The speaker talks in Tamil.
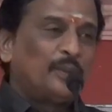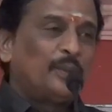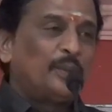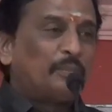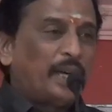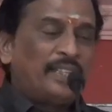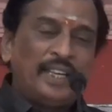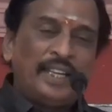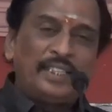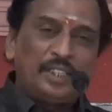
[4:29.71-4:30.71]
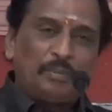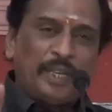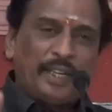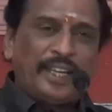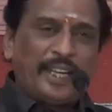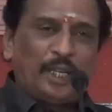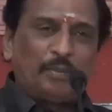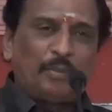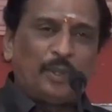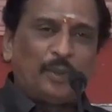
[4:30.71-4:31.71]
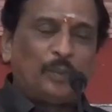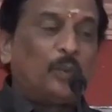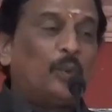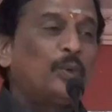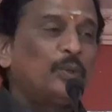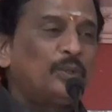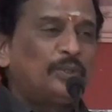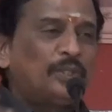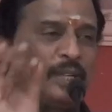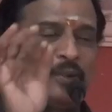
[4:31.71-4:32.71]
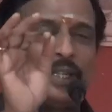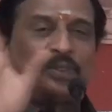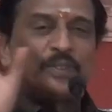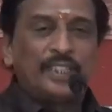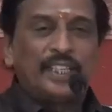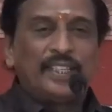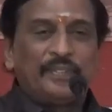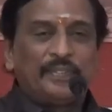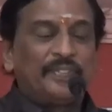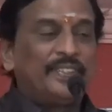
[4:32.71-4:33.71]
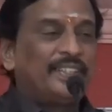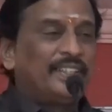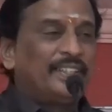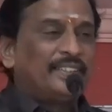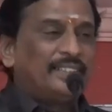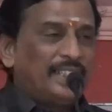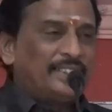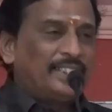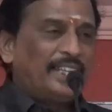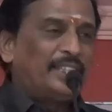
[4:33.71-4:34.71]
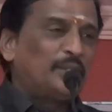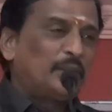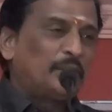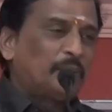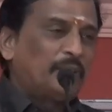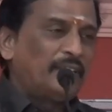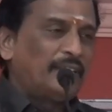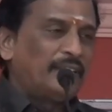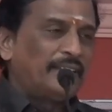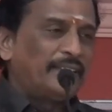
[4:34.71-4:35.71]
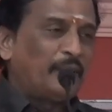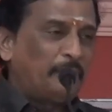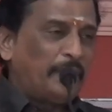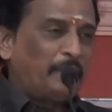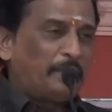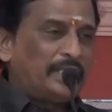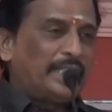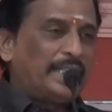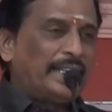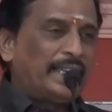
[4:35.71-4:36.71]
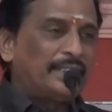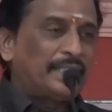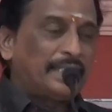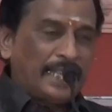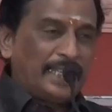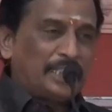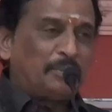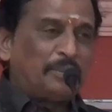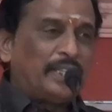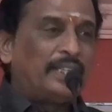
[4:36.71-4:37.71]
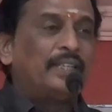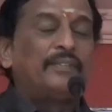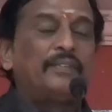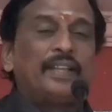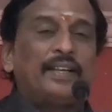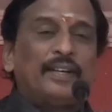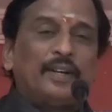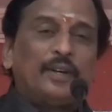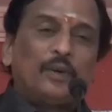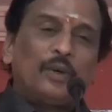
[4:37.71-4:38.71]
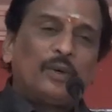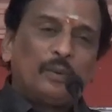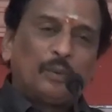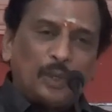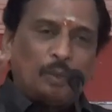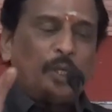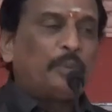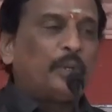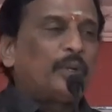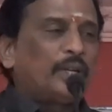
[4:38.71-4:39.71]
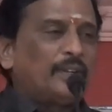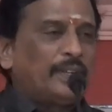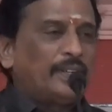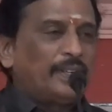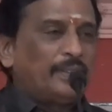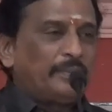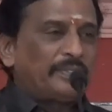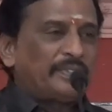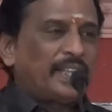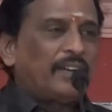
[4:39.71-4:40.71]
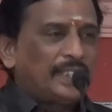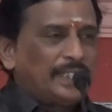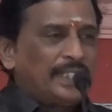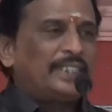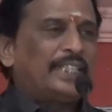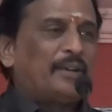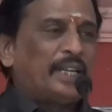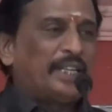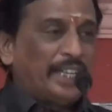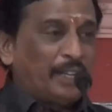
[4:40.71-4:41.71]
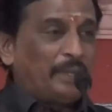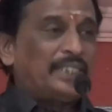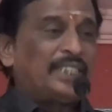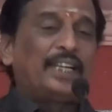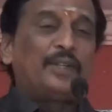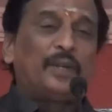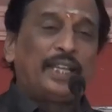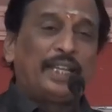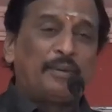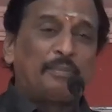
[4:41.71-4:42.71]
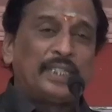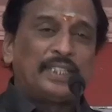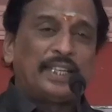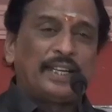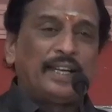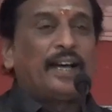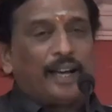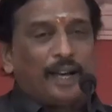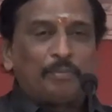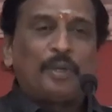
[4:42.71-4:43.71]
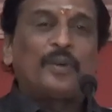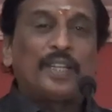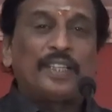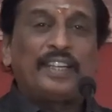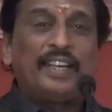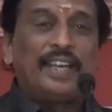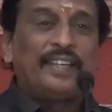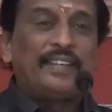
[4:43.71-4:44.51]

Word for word: ஒரு பதினஞ்சு பேர்கிட்ட கேட்டிருப்போம் ஒருத்தர் கூட சொல்லலை திருச்சியிலேருந்து ஒரு பொண்ணு எம்பிஏ படிச்சிருக்கிறேன் சீதாலட்சுமின்னு ஒரு குறிப்பு கூட கொடுக்குறோம் அவங்க திருச்சி தாமா நீங்கள் படித்த கல்லூரியில் தான் படித்தாங்க அப்போ கூட தெரியல